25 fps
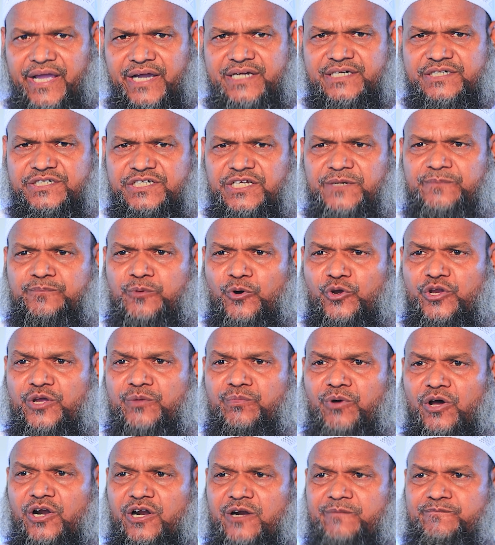একটি
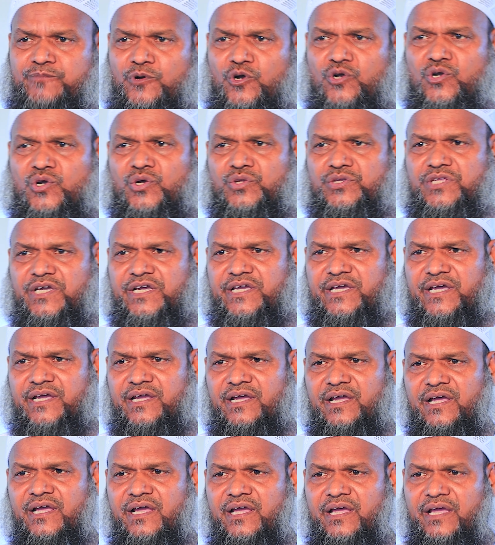পরিবারের পক্ষ থেকে
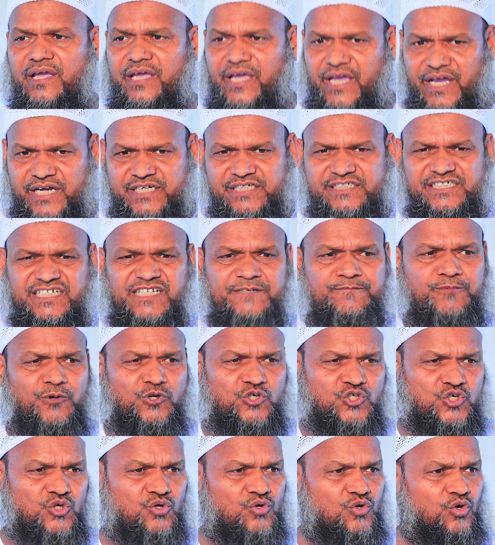একটি
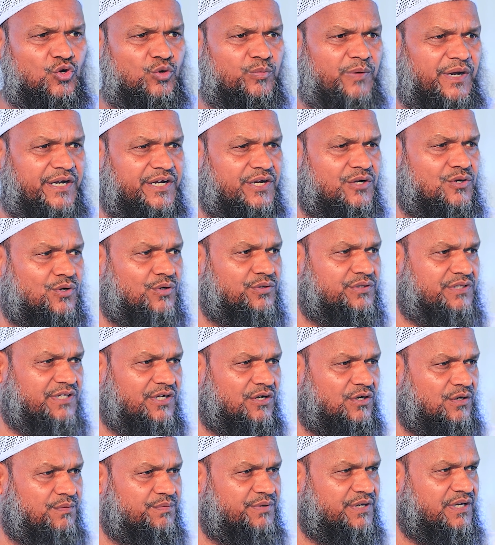পশু কুরবানি
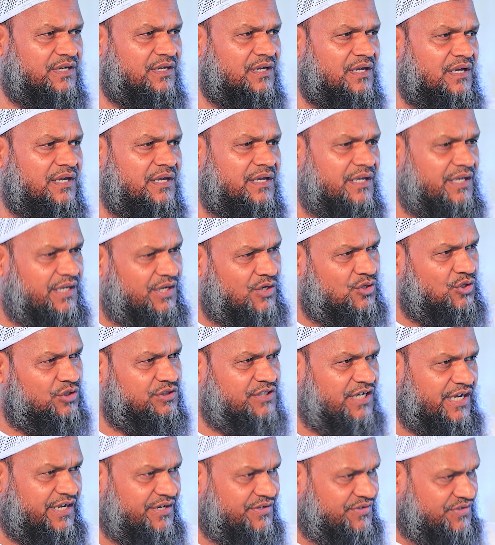করতে হবে এ
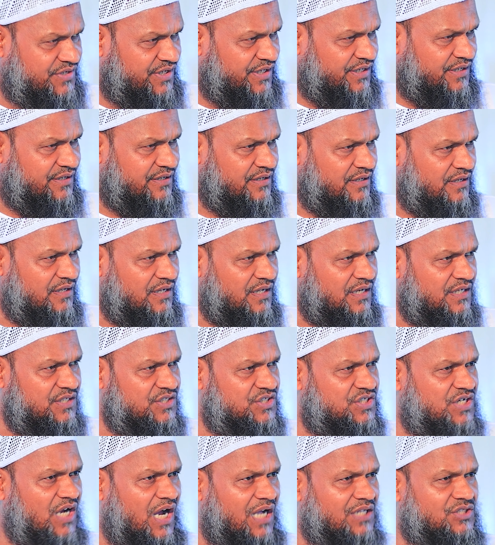কথাই ঠিক
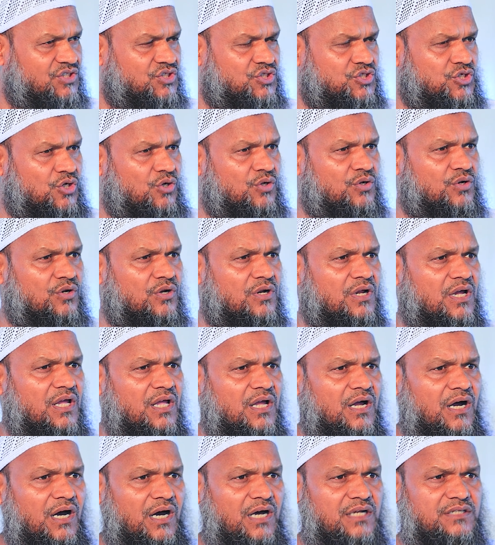সাতজন
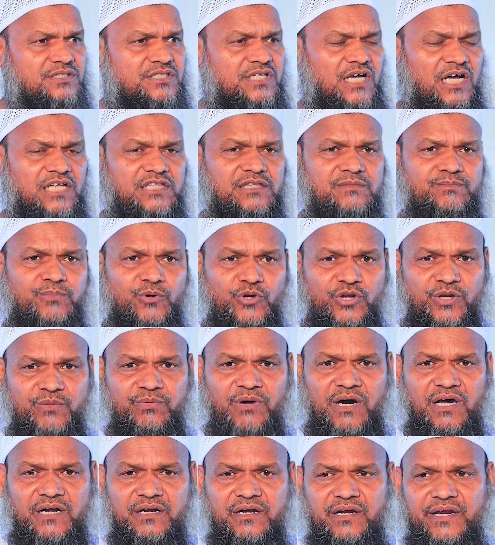আর সাত
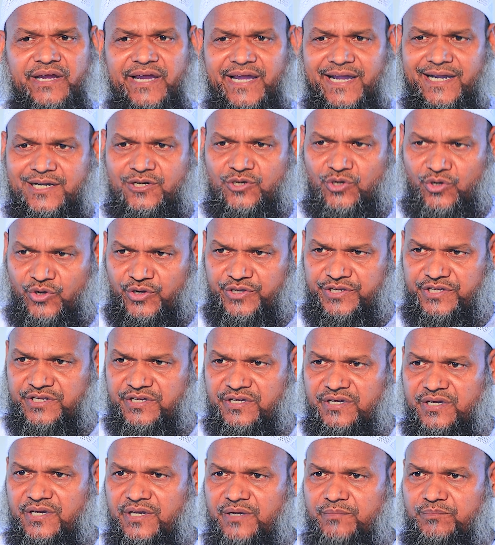পরিবার এক নয়
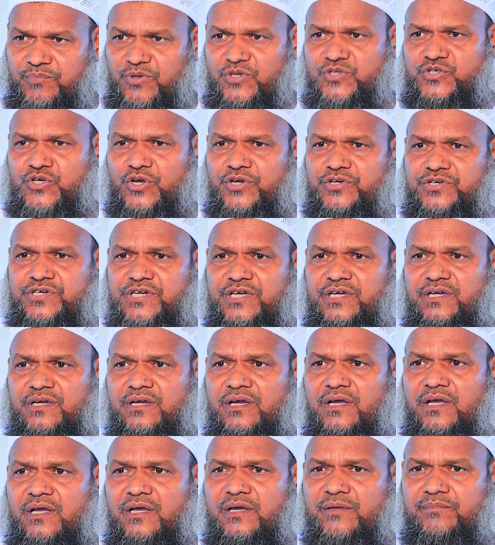বিষয়টি
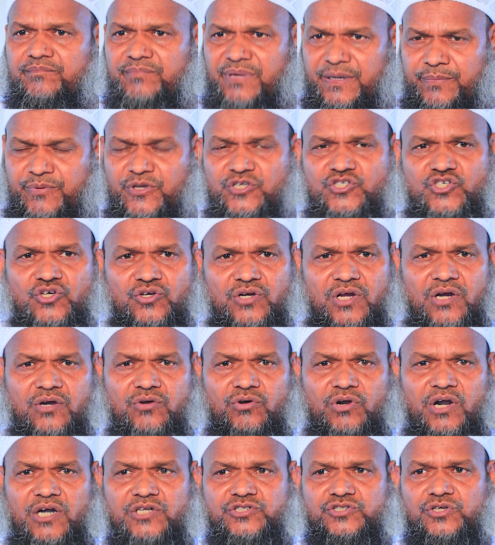বিবেচনা
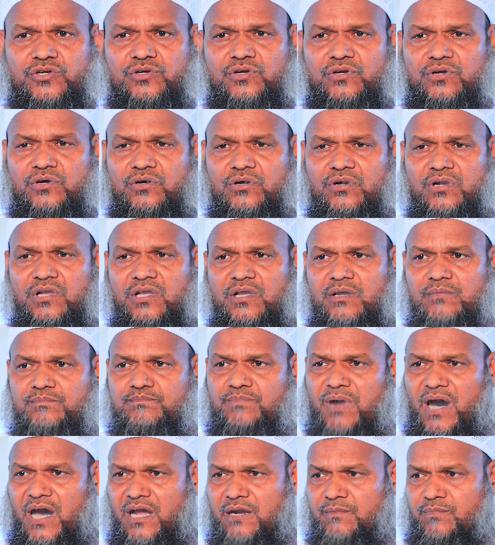করার জন্য
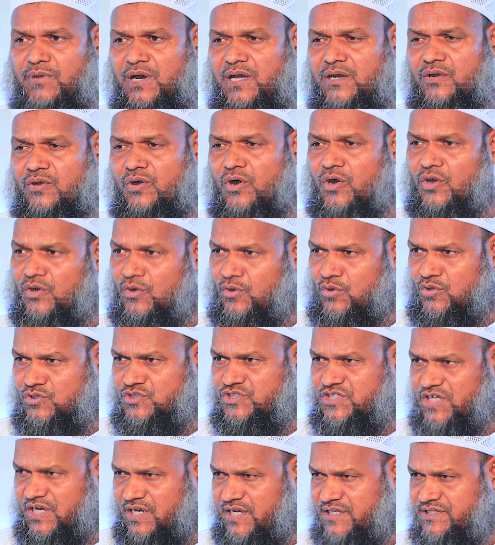বারবার
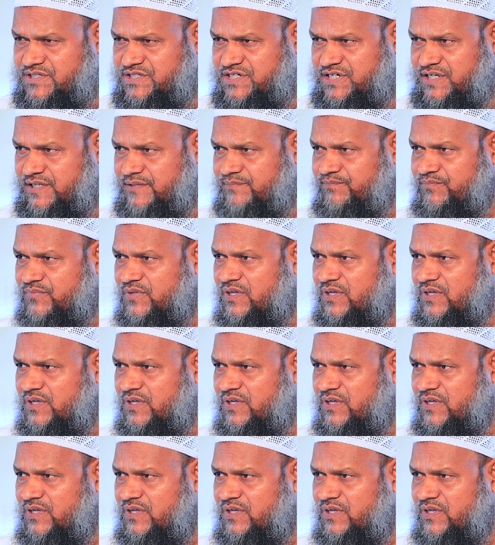অনুরোধ জানাচ্ছি